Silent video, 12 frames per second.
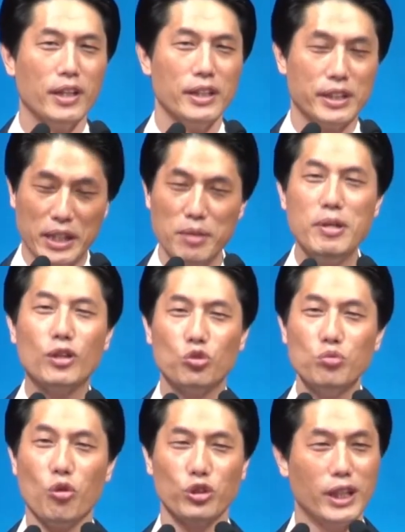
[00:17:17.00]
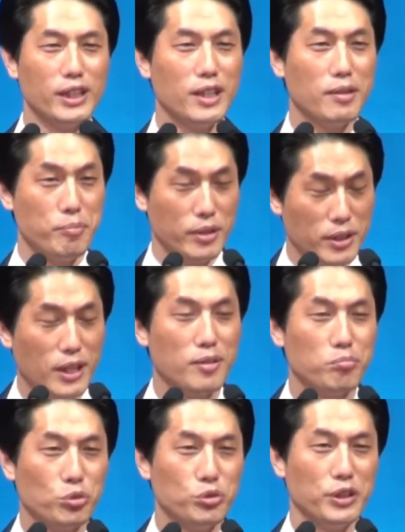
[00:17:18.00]
김익두
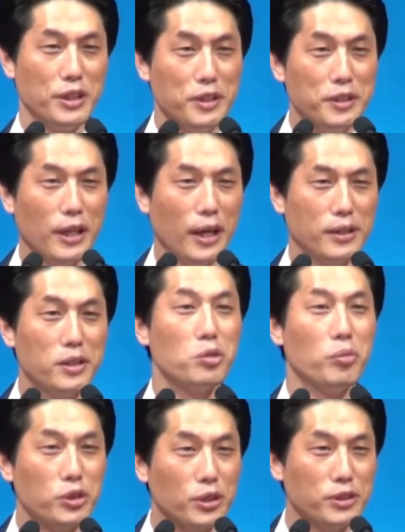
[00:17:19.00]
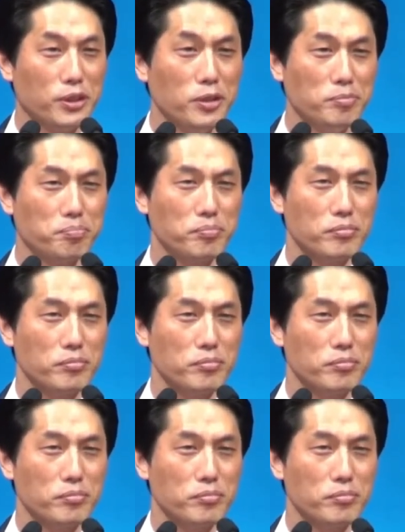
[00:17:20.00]
목사님이라는 분 있는데 들어보셨죠?